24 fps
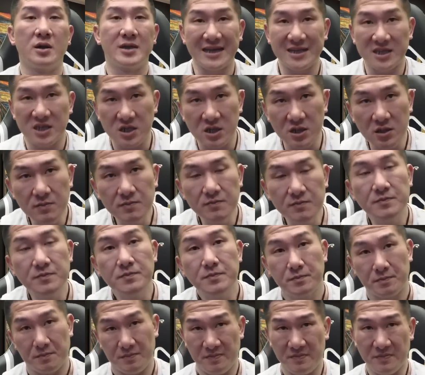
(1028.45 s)
但是
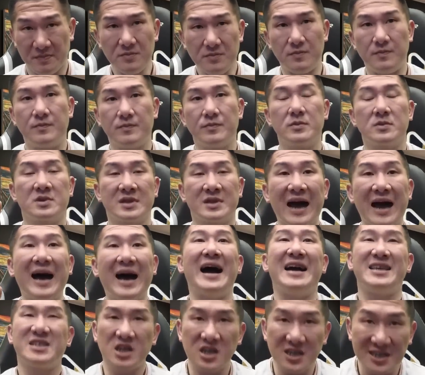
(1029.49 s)
它
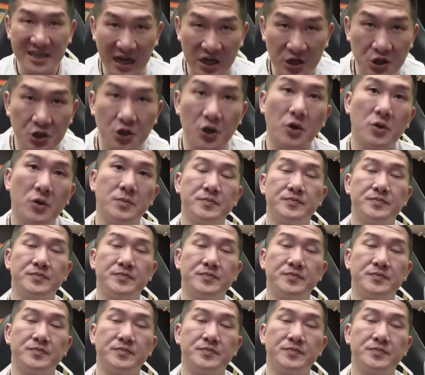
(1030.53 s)
还是一场秀。